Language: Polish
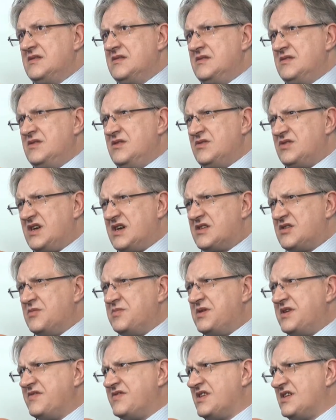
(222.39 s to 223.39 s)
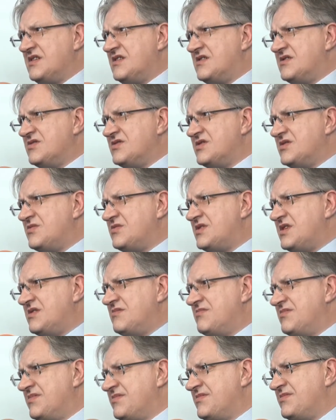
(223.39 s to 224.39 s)
No tak, to prawda, tylko że
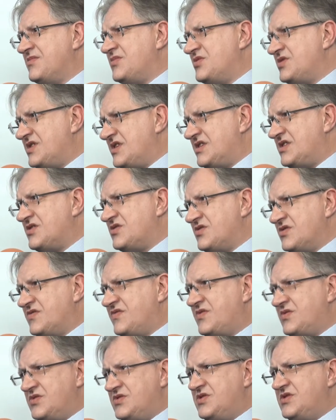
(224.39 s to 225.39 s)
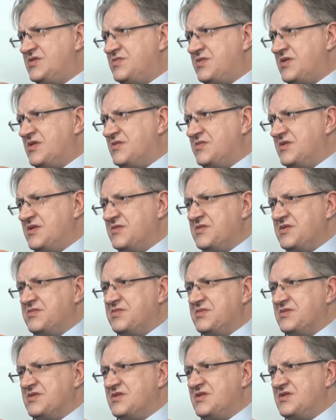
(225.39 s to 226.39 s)
tutaj można też odwrócić problem i
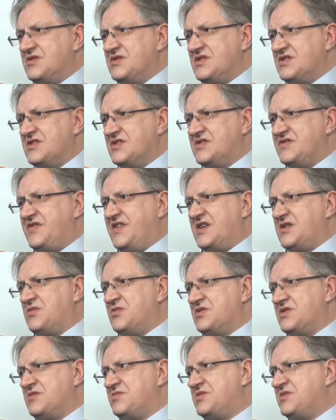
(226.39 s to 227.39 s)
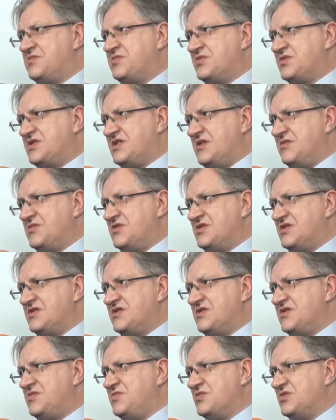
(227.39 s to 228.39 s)
powiedzieć, że z faktu, że przypuszczamy, że
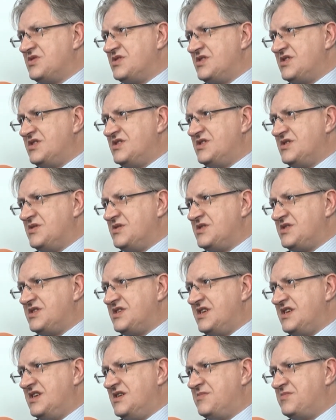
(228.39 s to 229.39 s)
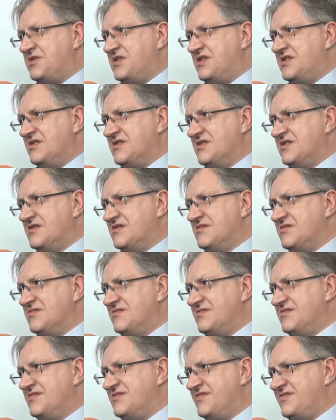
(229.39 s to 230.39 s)
coś może nie działać najlepiej, e,
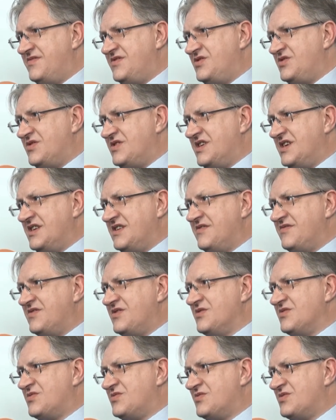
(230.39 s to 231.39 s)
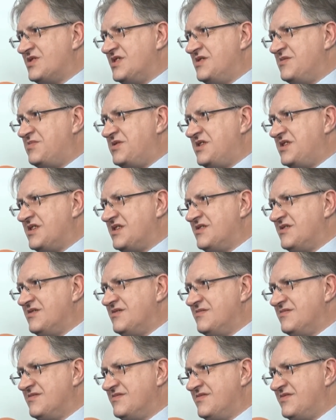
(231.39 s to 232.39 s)
wyciąganie wniosku, że lepiej
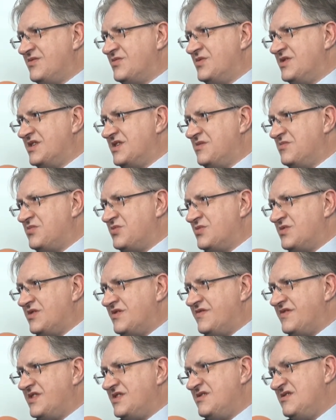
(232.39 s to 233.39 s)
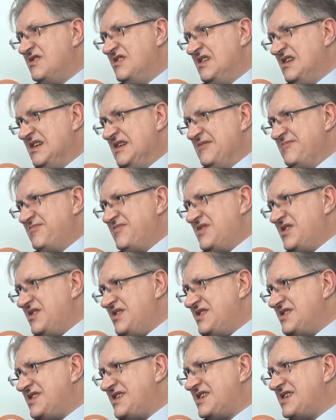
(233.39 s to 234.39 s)
tego w ogóle nie budować, no
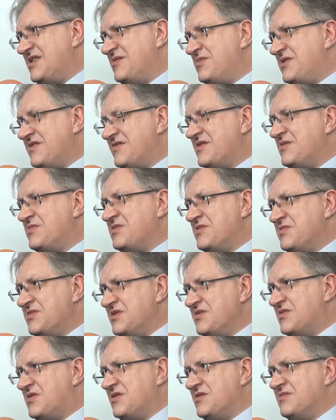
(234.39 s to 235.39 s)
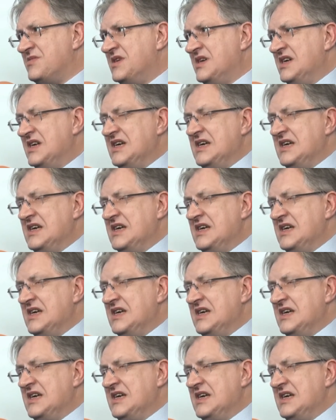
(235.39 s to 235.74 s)
jest tak naprawdę pomyłką.